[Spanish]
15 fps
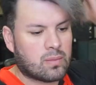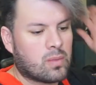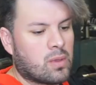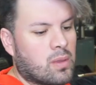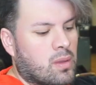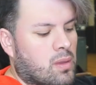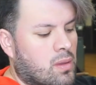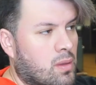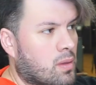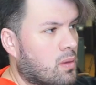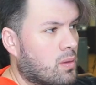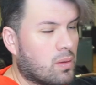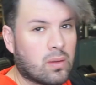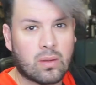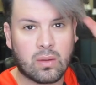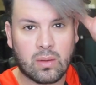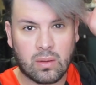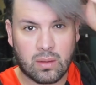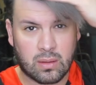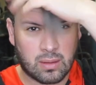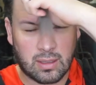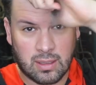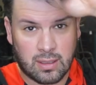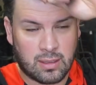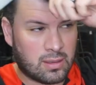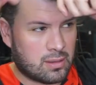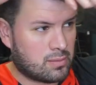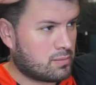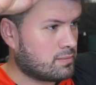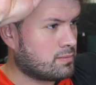un protector de calor. Yo
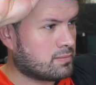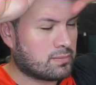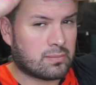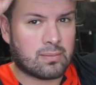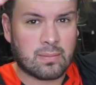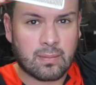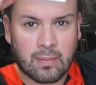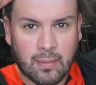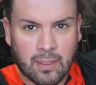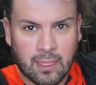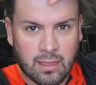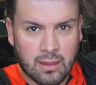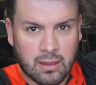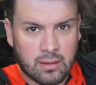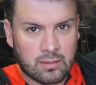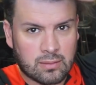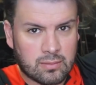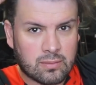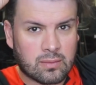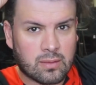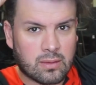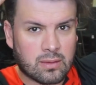estoy utilizando el de Chi.